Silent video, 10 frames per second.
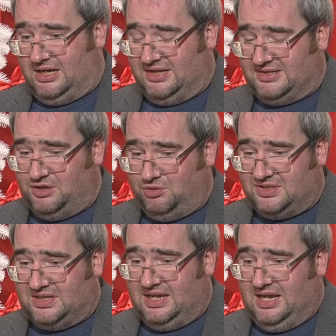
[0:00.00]

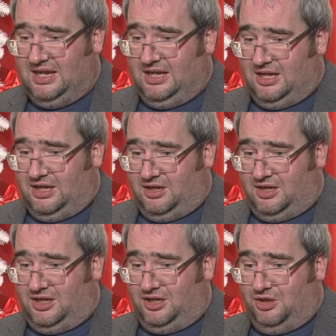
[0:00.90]
остается.
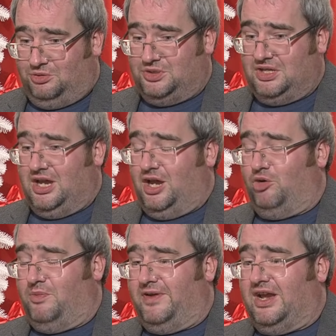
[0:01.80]
Э, то есть,
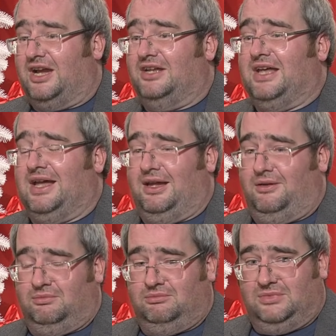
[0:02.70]
грубо говоря, когда
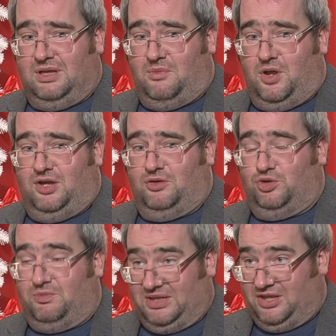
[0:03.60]
там,
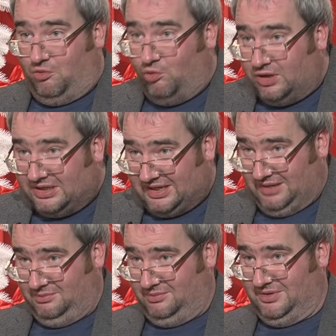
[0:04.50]
уже
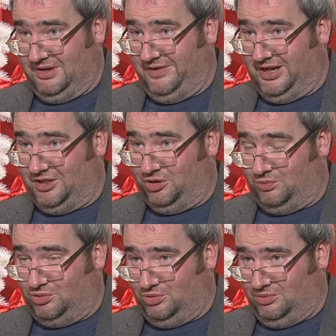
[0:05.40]
патриоты говорят о
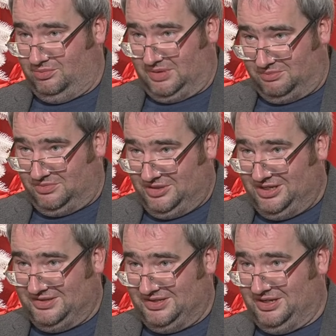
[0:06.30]
том, что там,
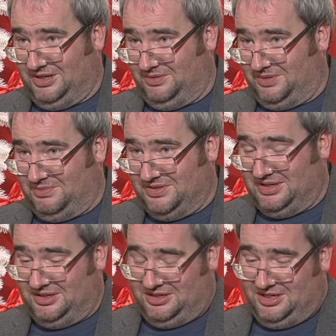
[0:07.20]
Зеленский там, не
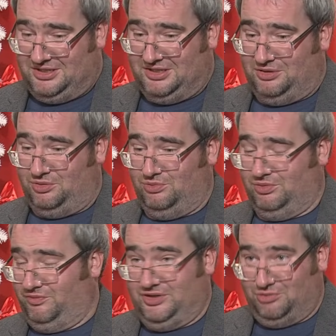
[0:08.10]
сдал интересы, то
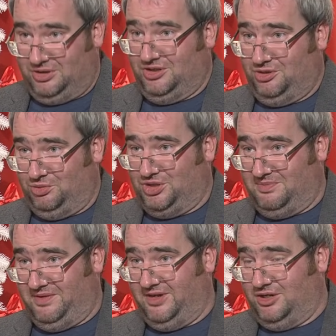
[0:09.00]
вот все уже должны
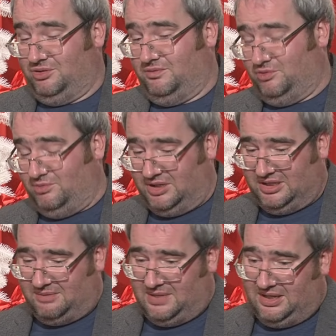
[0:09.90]
точно поверить, что все было
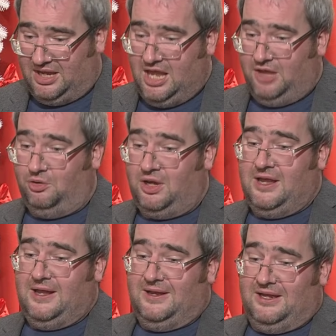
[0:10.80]
нормально. Но
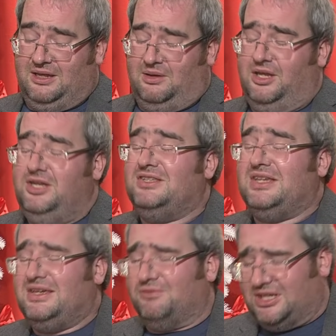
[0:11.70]
э, и
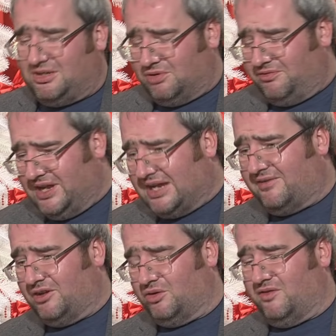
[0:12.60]
среди вот этих вот
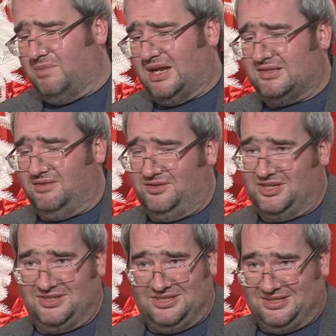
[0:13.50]
фейков, которые вбрасывались, в
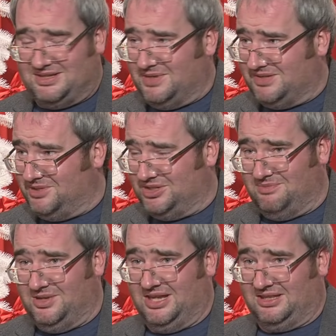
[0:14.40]
частности, самые
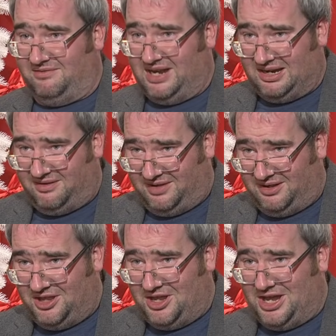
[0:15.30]
смешные были от
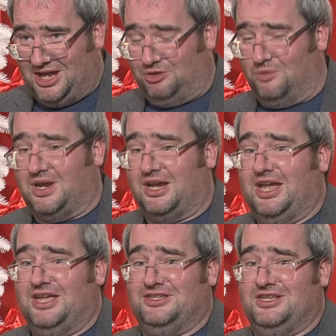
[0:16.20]
Авакова, о том, как
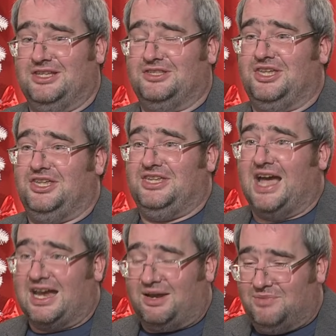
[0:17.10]
Зеленский
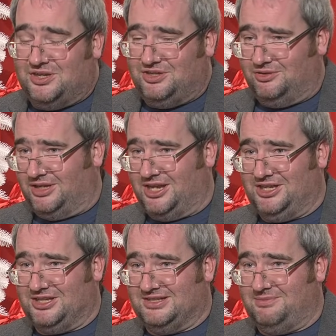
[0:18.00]
якобы делал
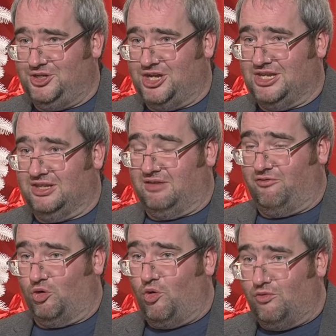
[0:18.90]
какие-то замечания
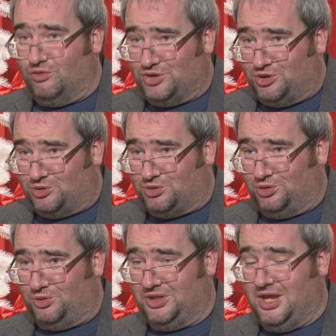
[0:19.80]
Лаврову за то, что
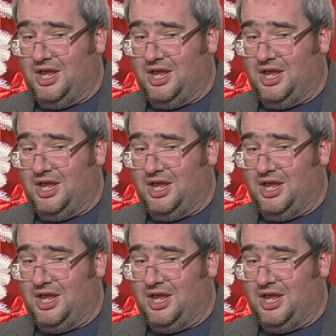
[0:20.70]
тот